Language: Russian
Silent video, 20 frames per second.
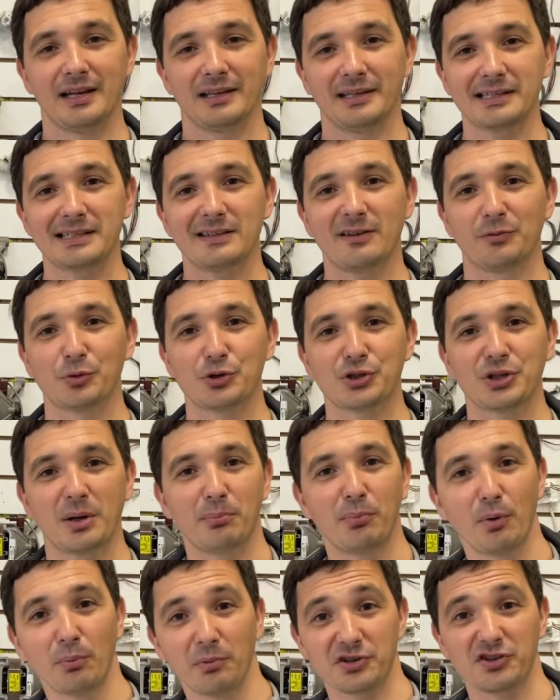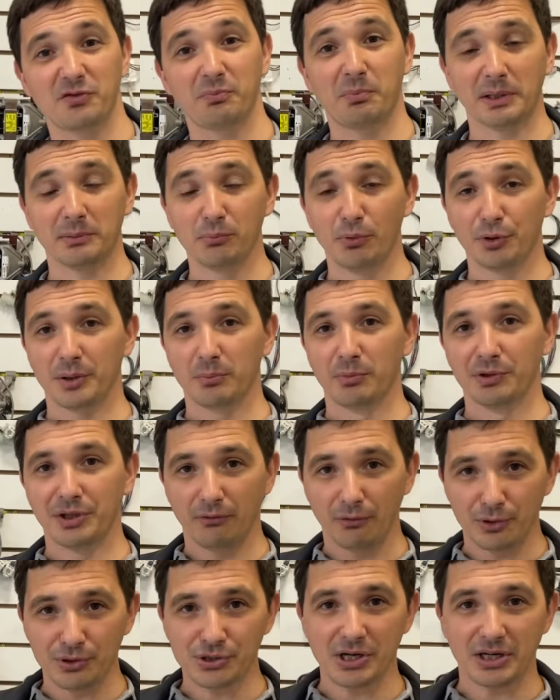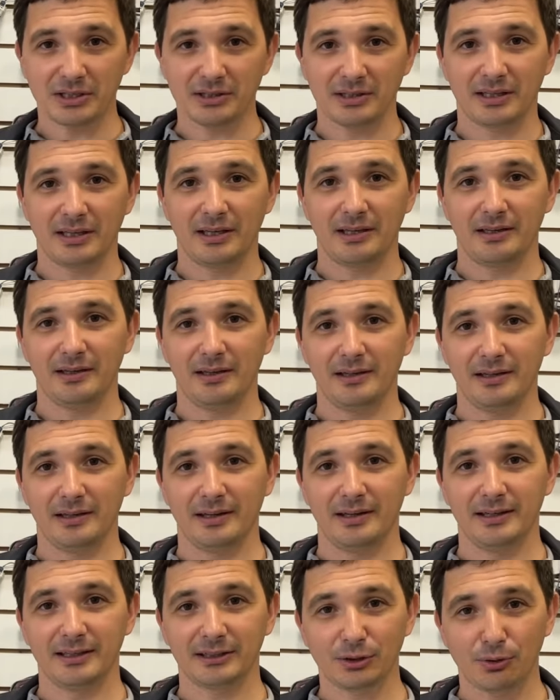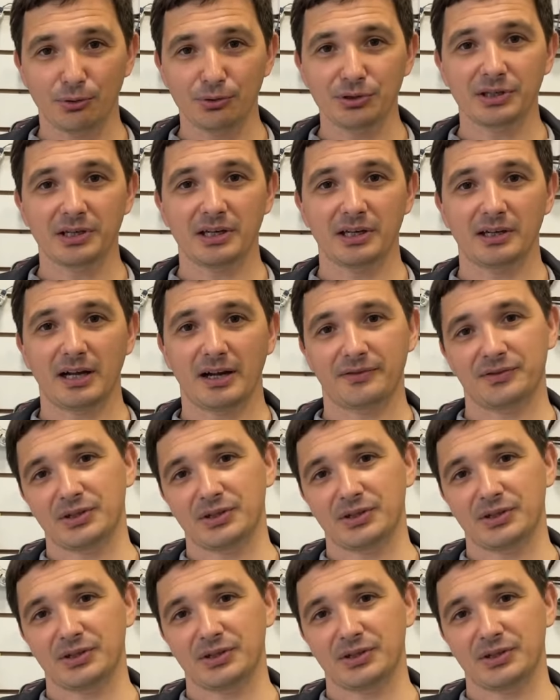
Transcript: Если вам нужна помощь в подборе бытовой техники или электроники, как